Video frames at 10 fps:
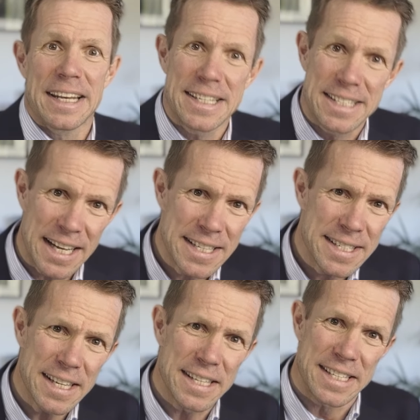Das Ganze
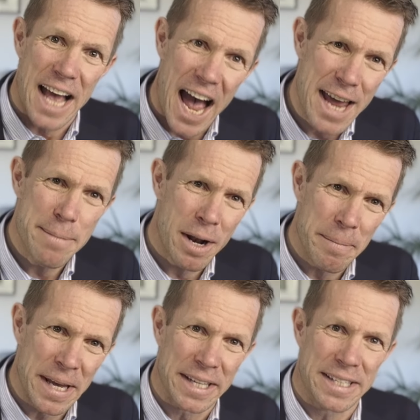ist einmal
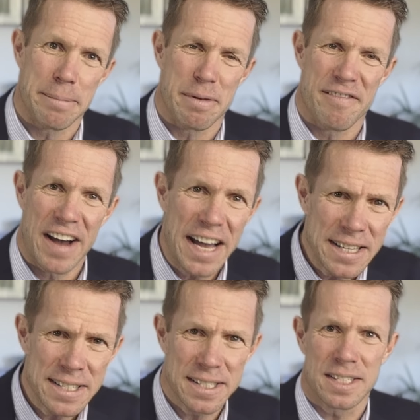mehr der
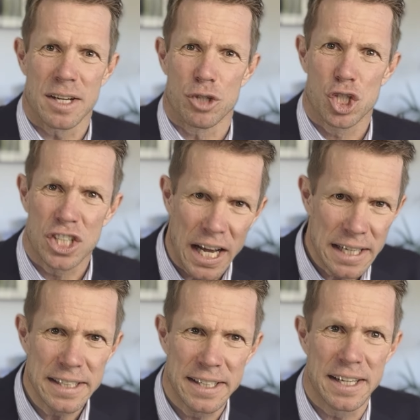Beweis, dass auf
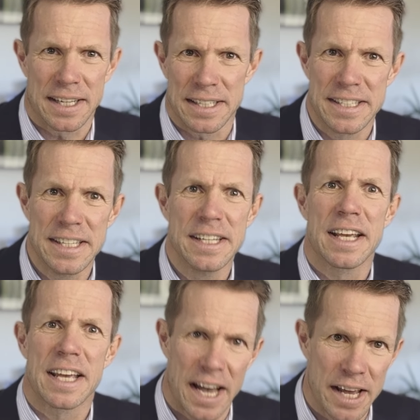staatliche
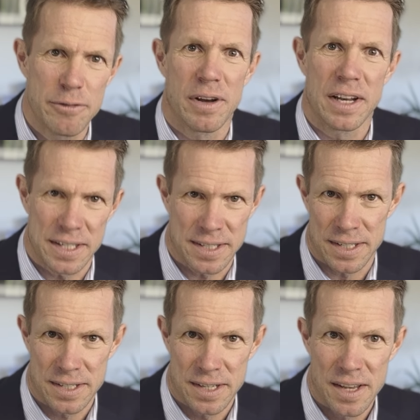Garantien kein Verlass
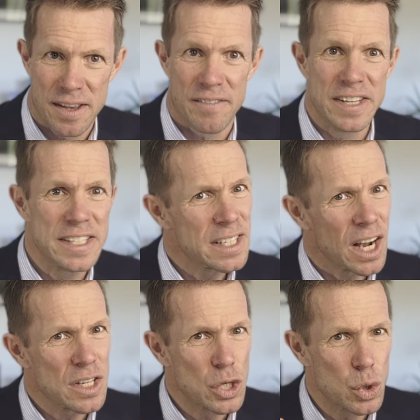ist. Wir sind
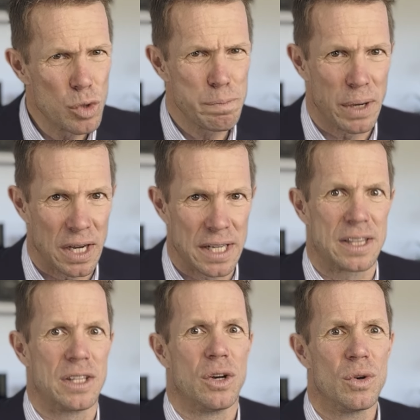also gut
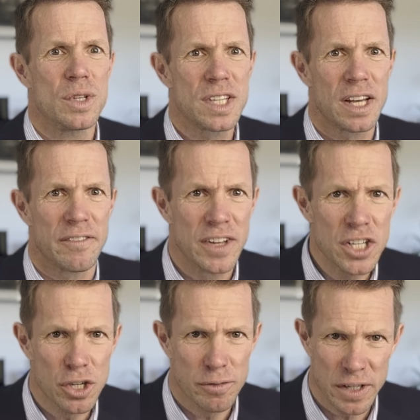beraten, unsere
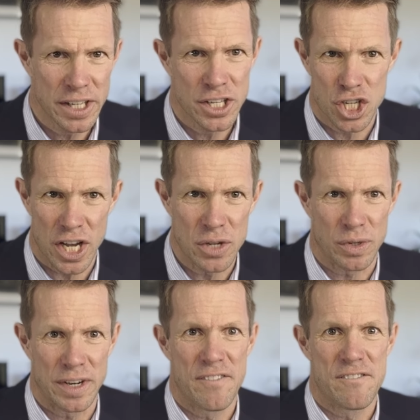wirtschaftlichen
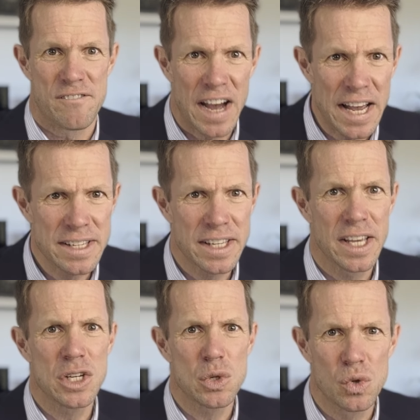Entscheidungen
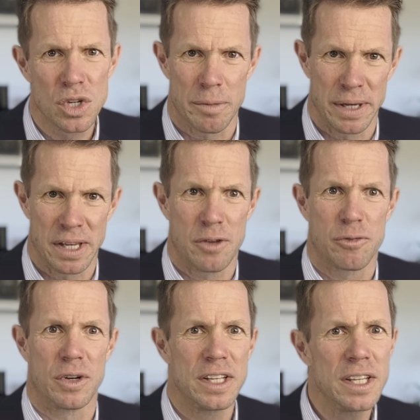weitgehend unabhängig
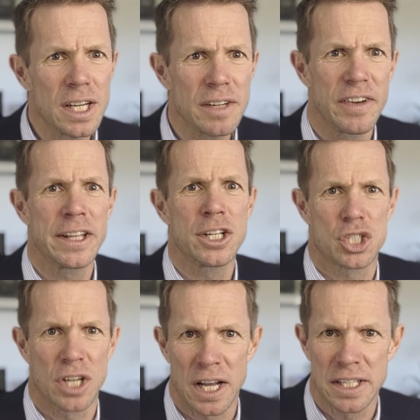von irgendwelchen
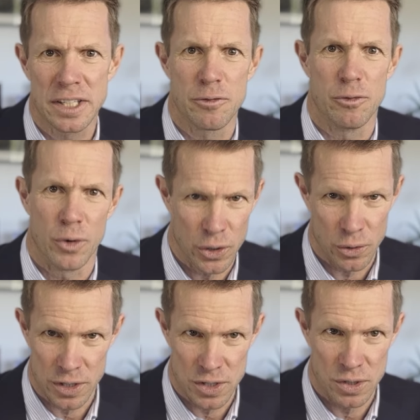staatlichen Förderungen zu